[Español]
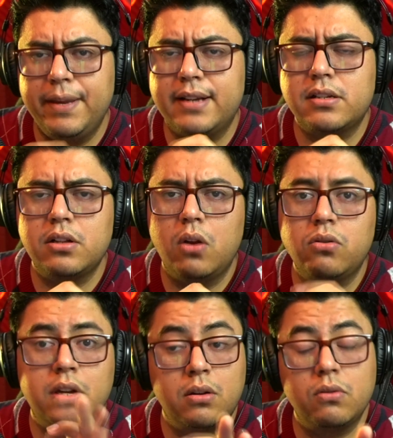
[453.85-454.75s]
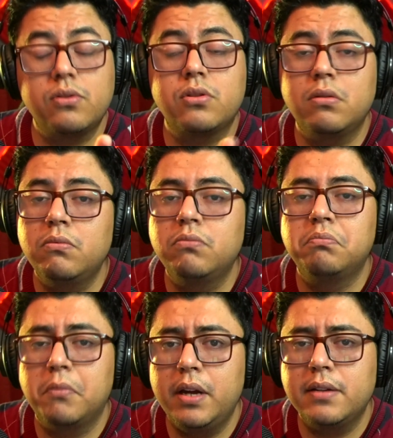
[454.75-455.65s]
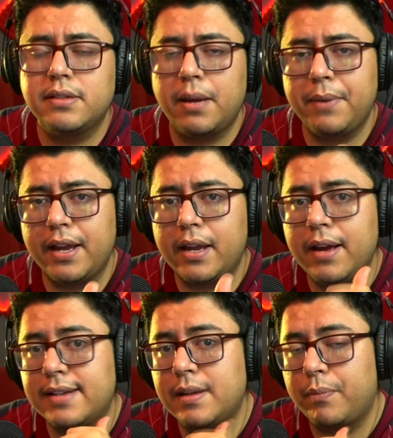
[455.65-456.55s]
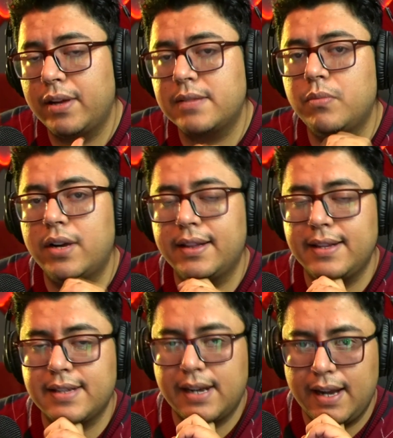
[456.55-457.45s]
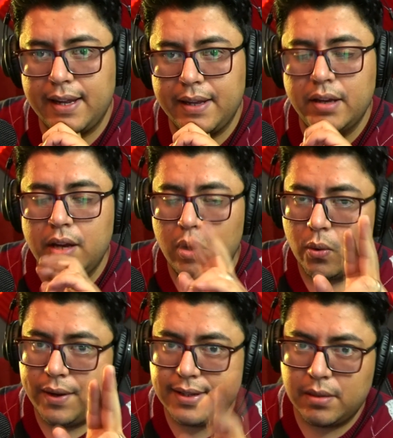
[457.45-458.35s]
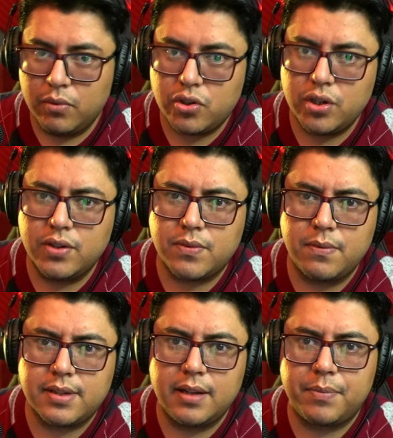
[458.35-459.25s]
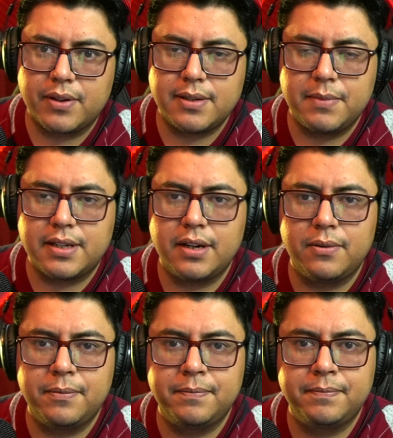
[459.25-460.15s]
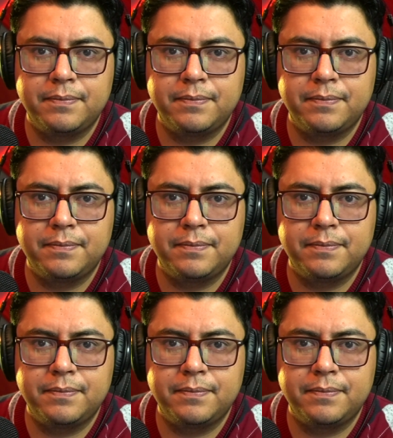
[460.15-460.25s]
Mixcloud, que incluso, está bien que hasta puedas monetizar ahí. Cuídense mucho y nos vemos a la próxima. Chao.